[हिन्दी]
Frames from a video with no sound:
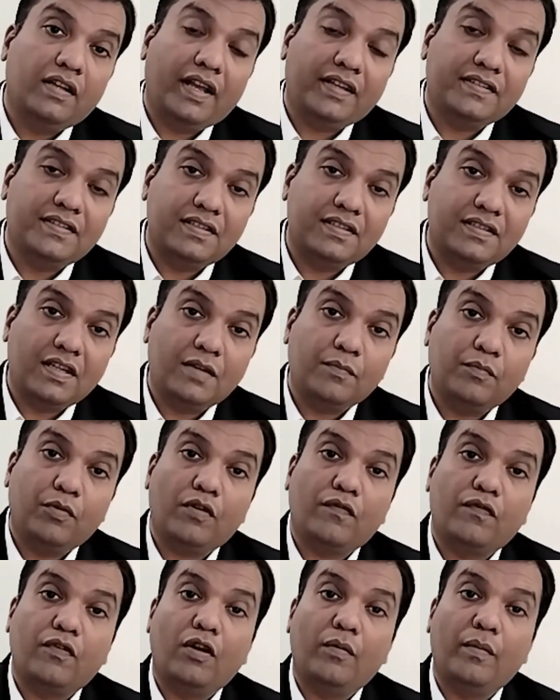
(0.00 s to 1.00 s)
एग्जिस्टिंग
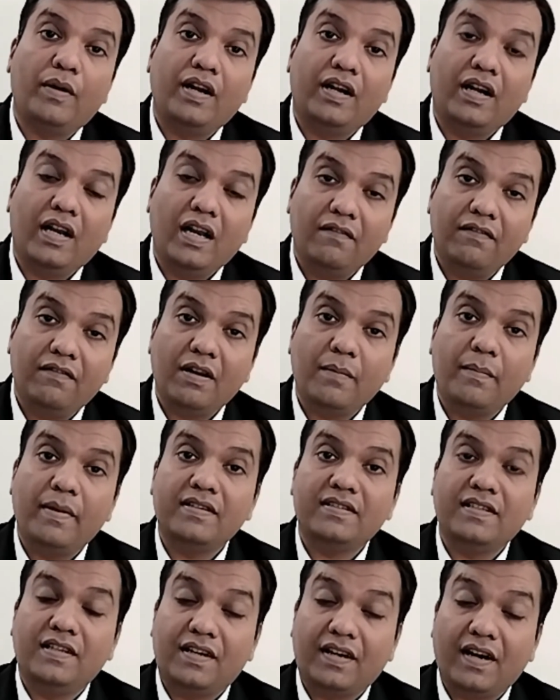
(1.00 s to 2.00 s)
पोर्टफोलियो में डिलीवरी
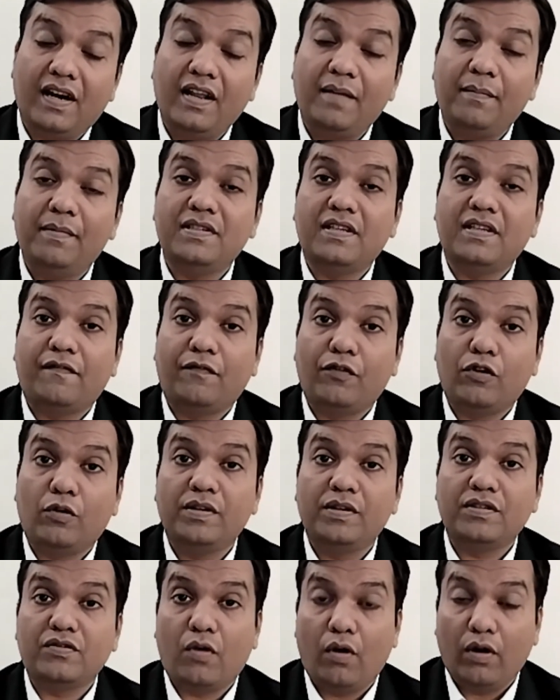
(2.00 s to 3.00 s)
बेस इंट्राडे बेस एफ
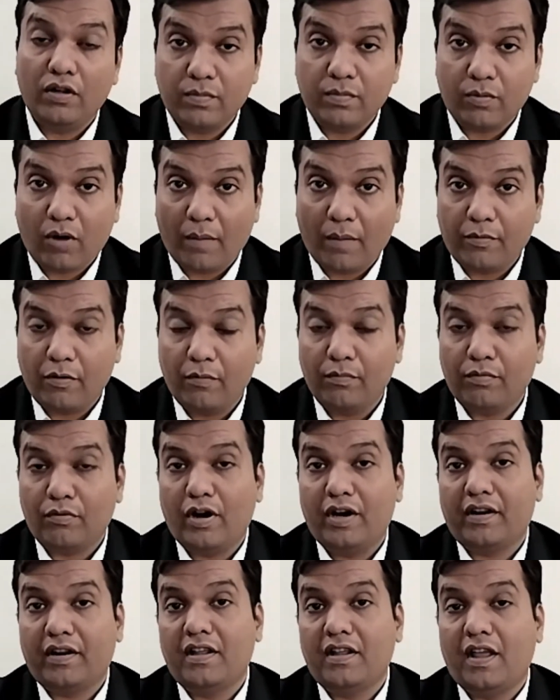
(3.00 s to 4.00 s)
बेस कॉल्स आपको
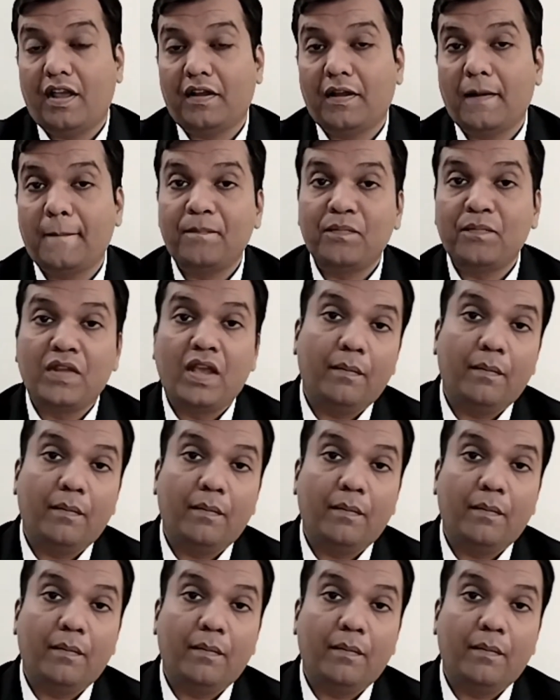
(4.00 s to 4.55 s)
प्रोवाइड किए जाएंगे